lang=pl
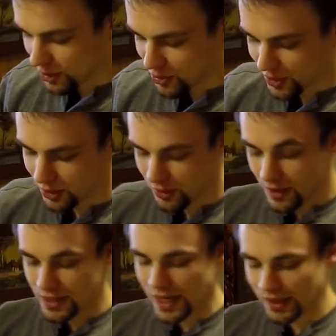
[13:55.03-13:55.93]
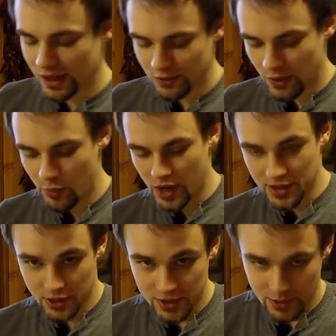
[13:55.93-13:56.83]
przygotowane, ale teraz Wam
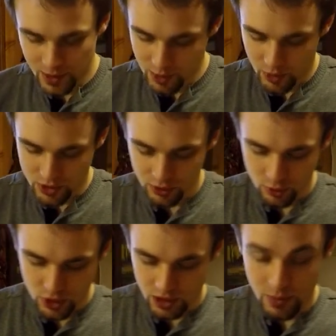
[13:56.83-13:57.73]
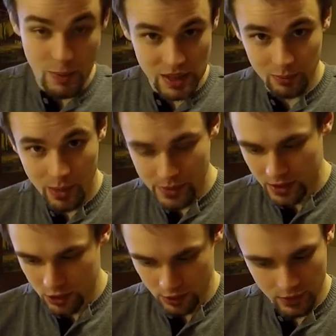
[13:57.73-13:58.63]
pokażę od samego początku, czyli mamy ten papier
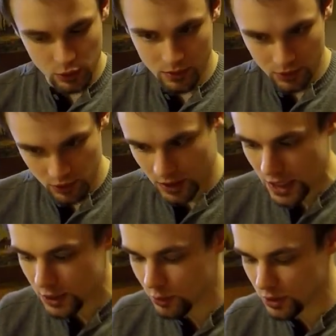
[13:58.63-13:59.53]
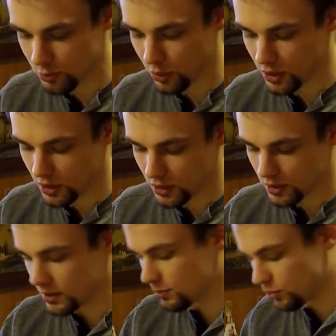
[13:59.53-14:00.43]
ryżowy, który wyciągnęliśmy z, e,
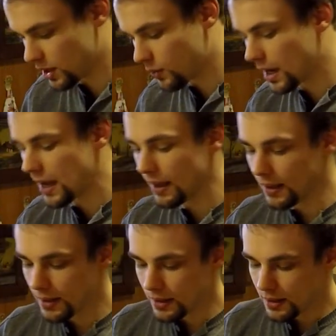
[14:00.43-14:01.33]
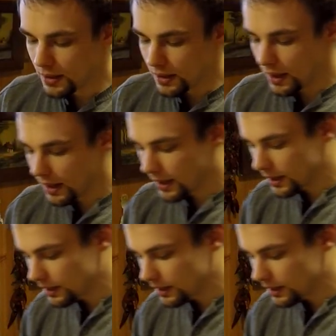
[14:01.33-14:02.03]
z pudełka e, i